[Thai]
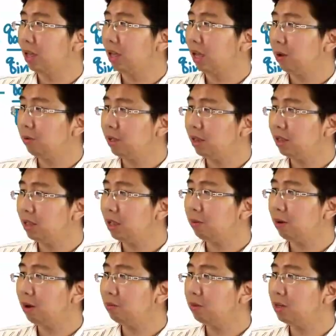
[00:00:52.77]
เอฟเฟช e n c
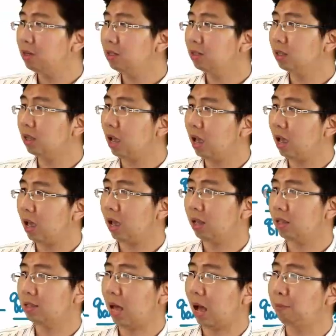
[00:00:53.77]
เพิ่มขึ้นแค่
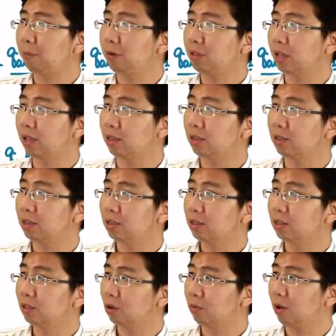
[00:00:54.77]

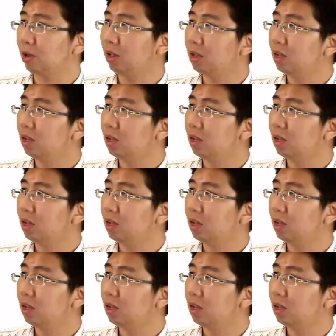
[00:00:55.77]
3%ถูกไหม